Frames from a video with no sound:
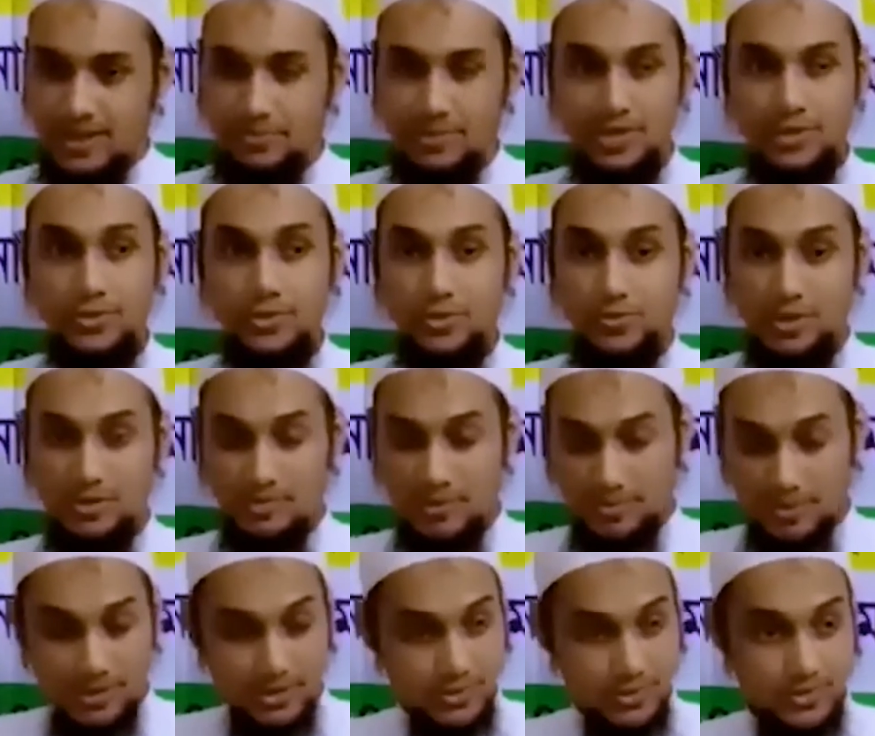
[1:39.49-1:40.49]
আপনি ইকোনমিক
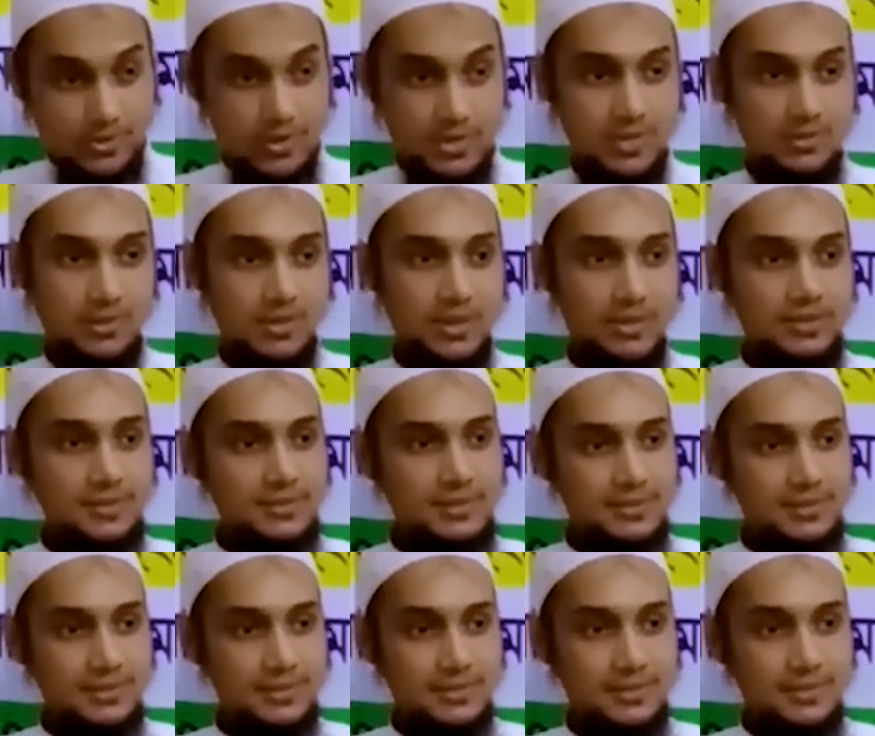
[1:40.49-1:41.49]
ব্যাপার নিয়ে যদি কথা বলেন
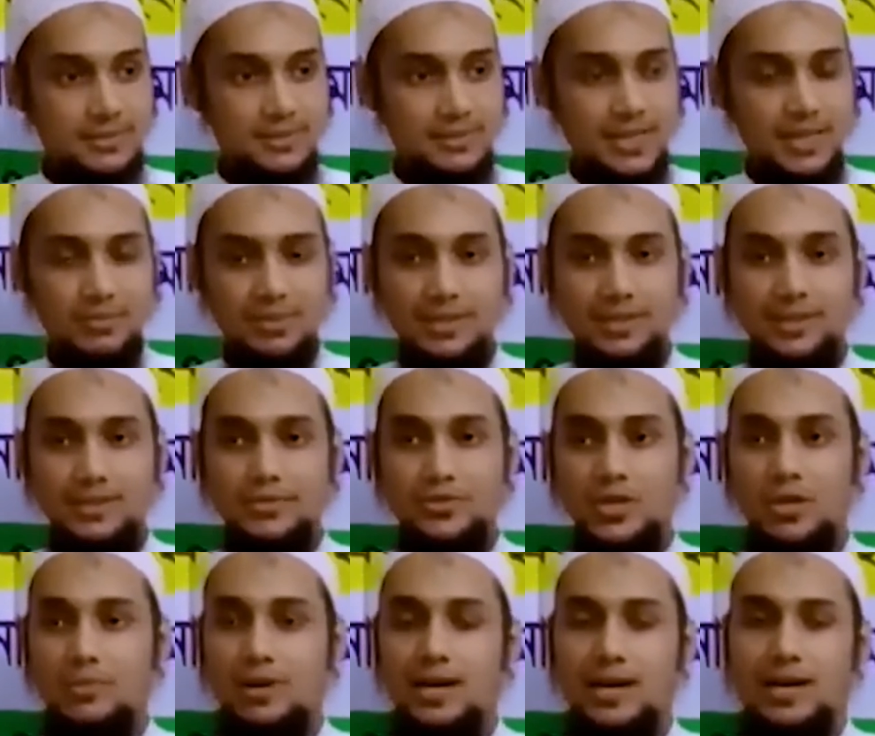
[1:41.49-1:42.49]
যে আমাদের
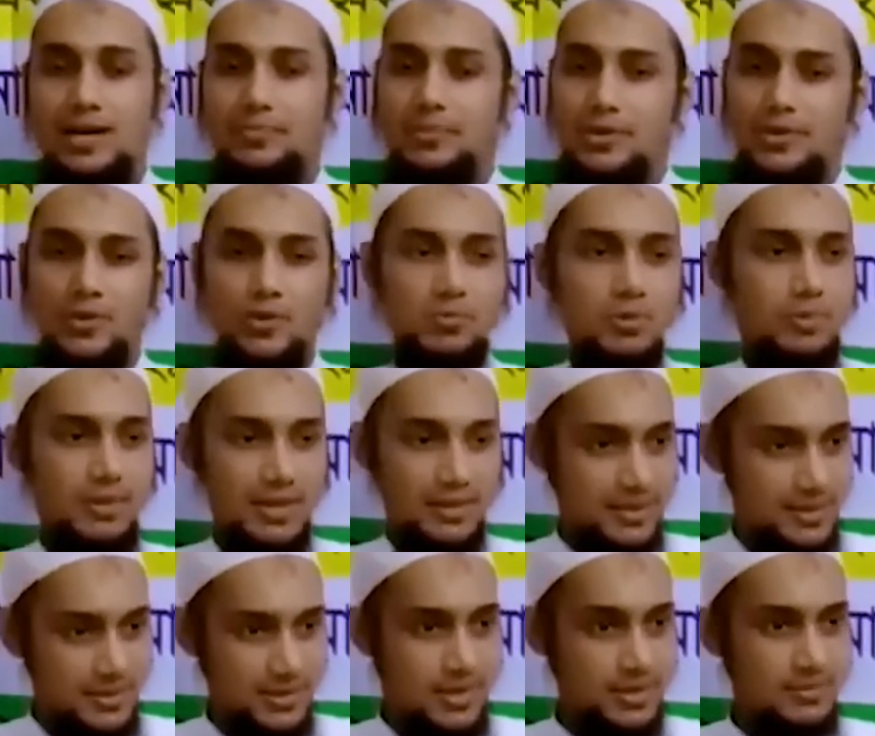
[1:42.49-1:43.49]
সব হারাম ইকোনমি
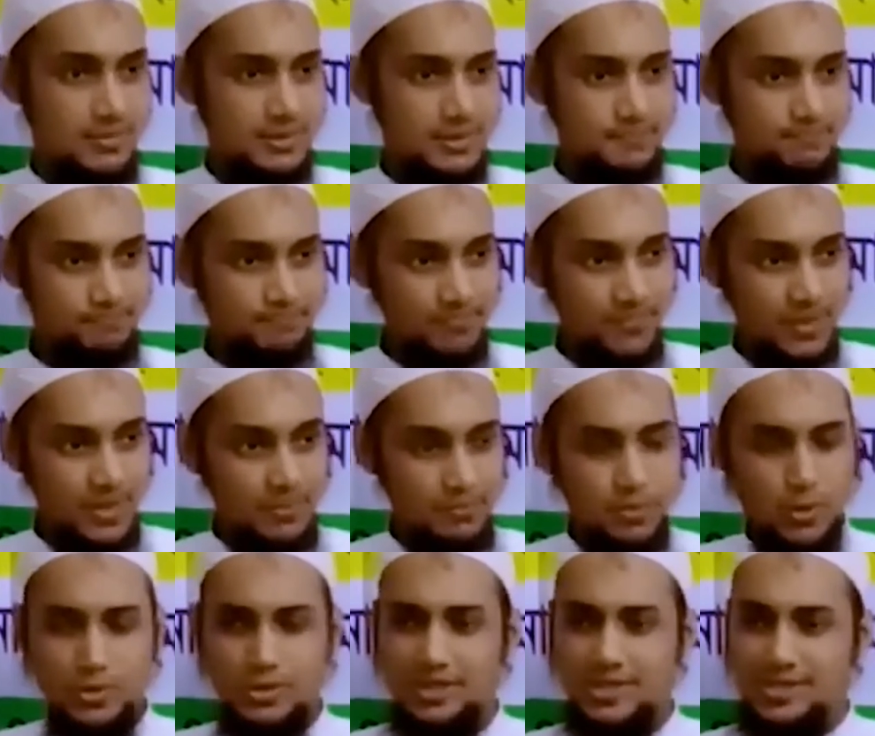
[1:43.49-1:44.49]
বাদ দিতে হবে
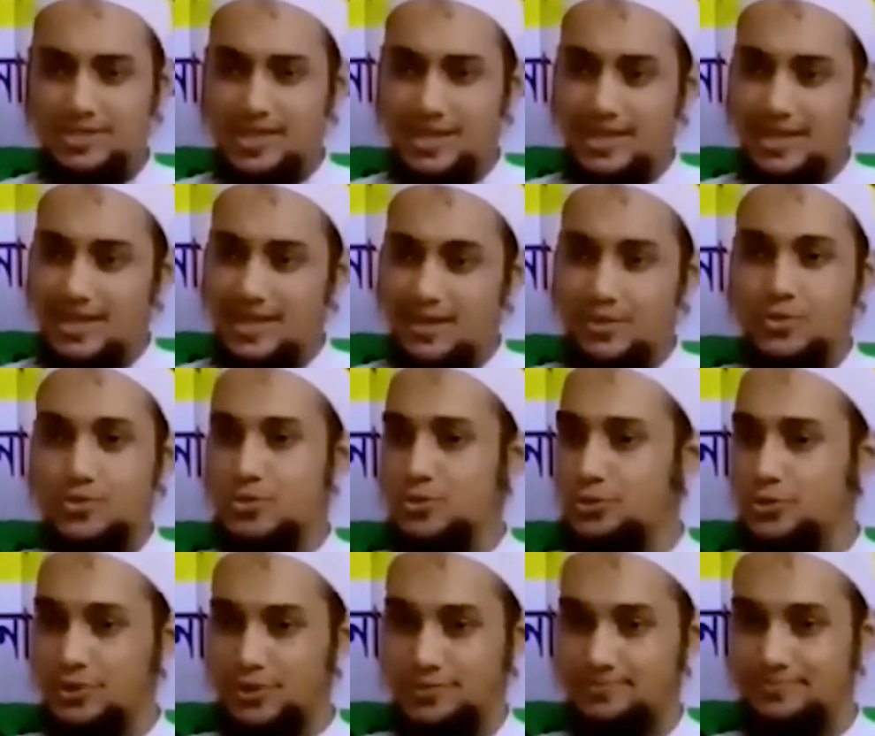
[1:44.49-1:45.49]
প্রতিটা জায়গায় এখন
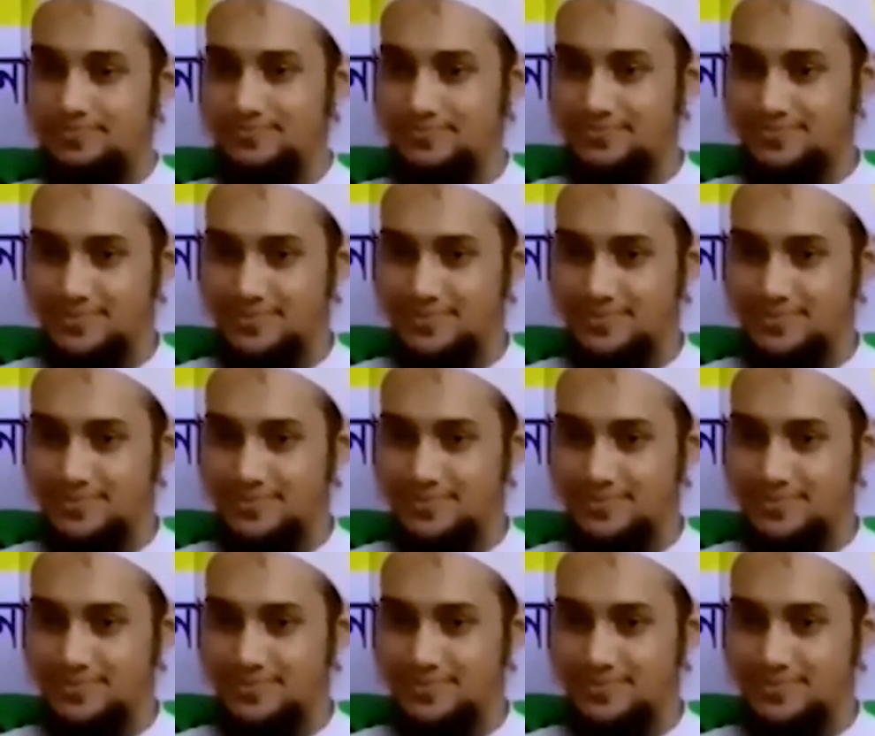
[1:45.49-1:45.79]
সুদ